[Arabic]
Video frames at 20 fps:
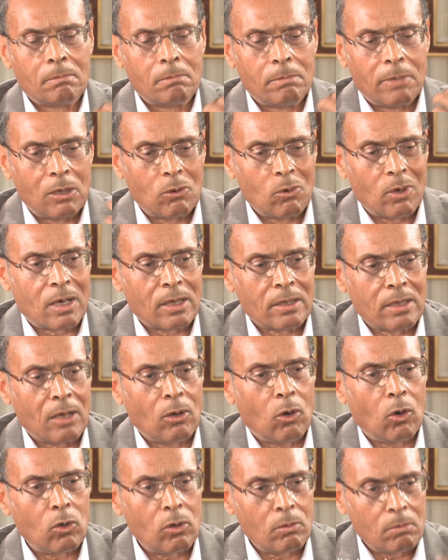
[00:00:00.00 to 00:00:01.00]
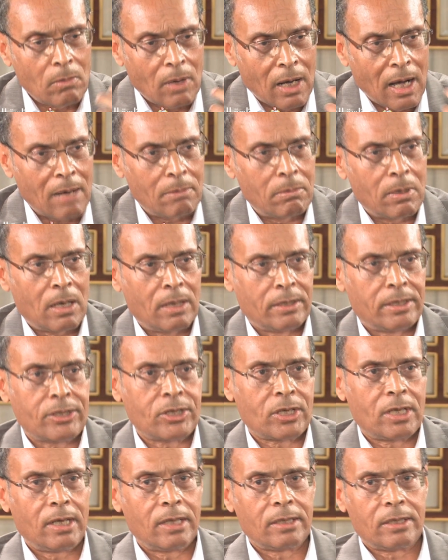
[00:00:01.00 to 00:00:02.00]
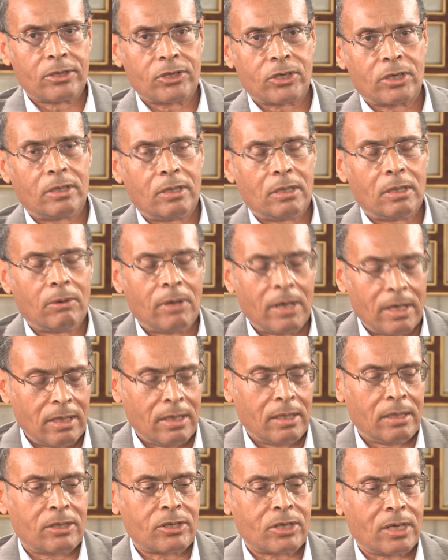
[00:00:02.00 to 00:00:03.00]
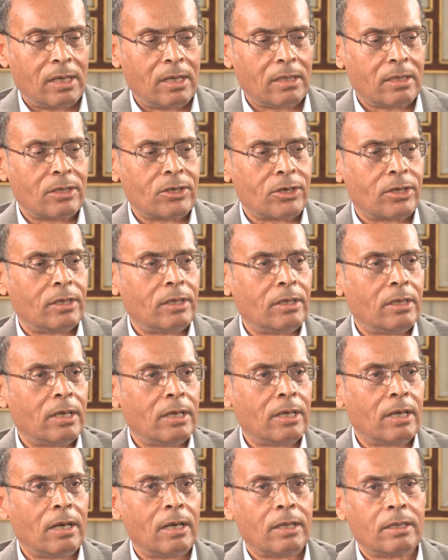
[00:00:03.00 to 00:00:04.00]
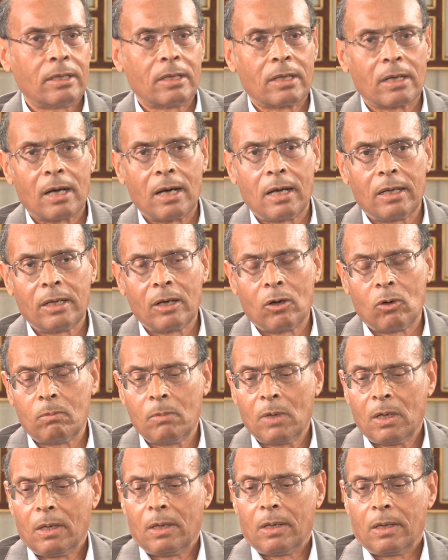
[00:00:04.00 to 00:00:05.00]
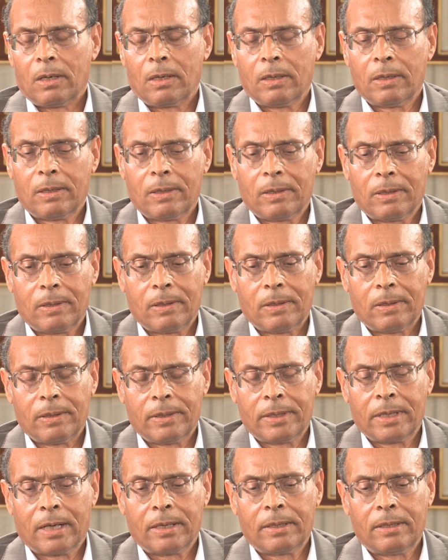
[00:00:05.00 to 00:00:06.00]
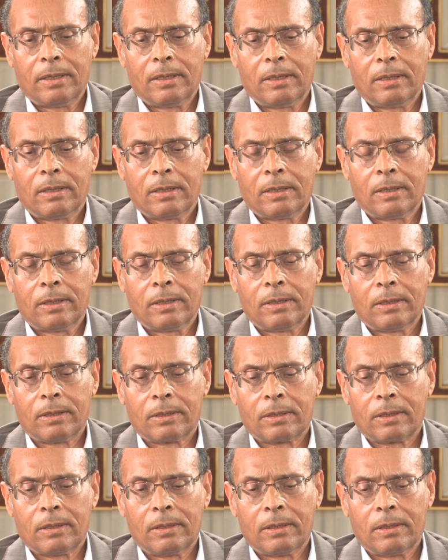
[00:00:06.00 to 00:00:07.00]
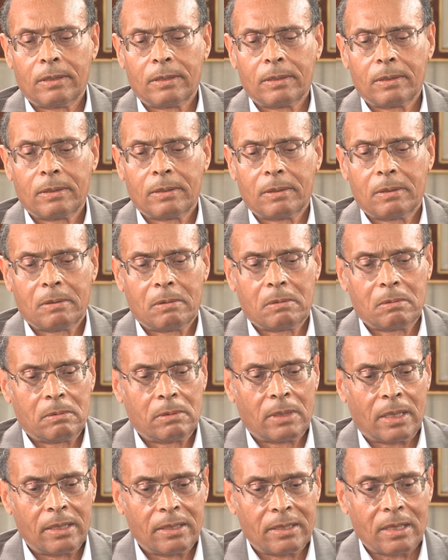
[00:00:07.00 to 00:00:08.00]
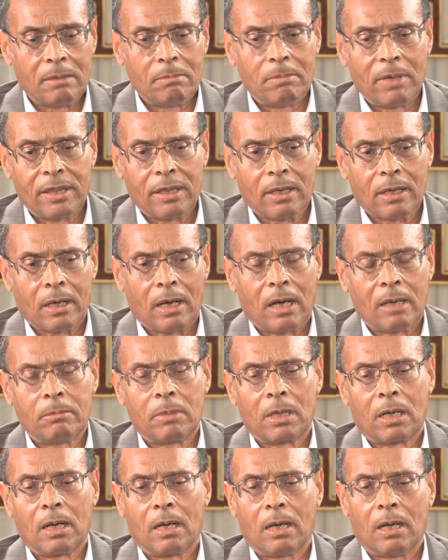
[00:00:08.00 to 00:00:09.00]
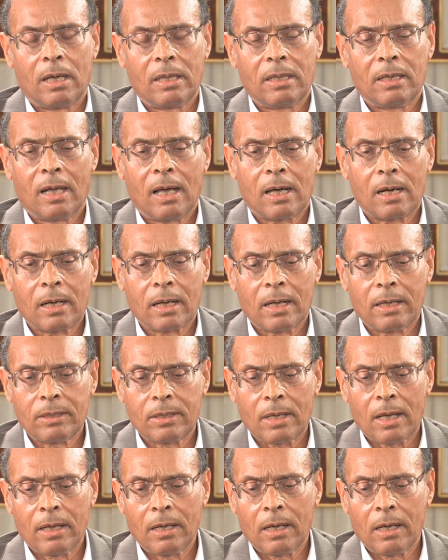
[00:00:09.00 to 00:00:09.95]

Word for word: بلورة الحلم عبر تشكيلات جديدة وهذه التشكيلات الجديدة هي التي نراها اليوم آه، يعني آه، آه، يعني تنبثق عبر هذه الحركات